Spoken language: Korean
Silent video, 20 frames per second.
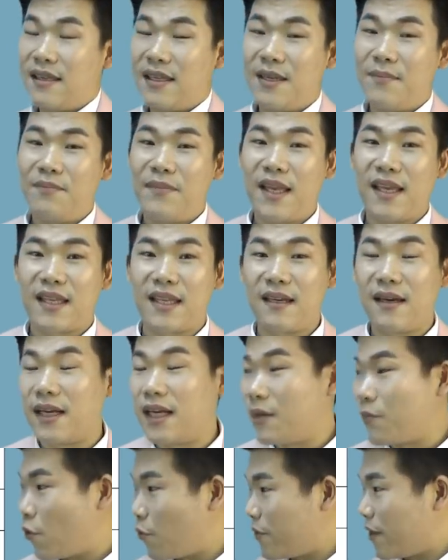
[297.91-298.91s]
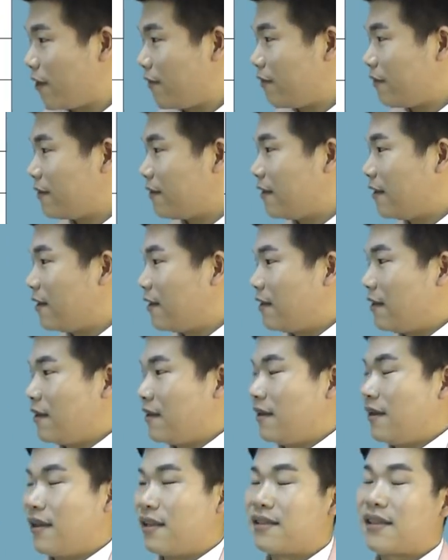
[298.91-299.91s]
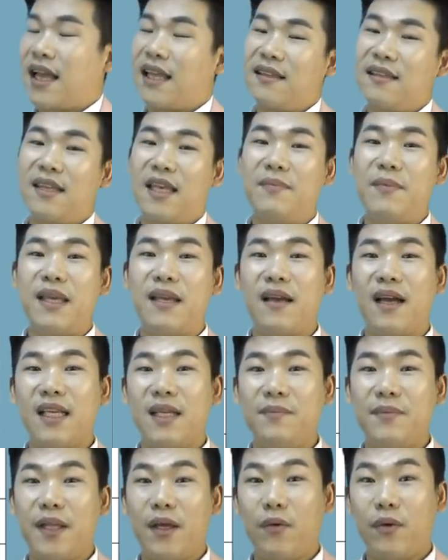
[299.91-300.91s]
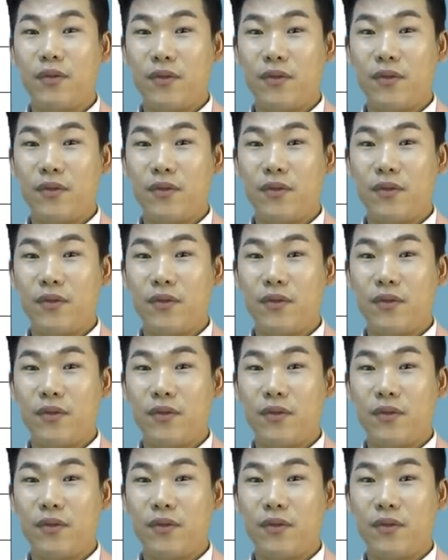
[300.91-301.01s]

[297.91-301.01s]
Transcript: 임대 기간을 보면 단기 민간 임대로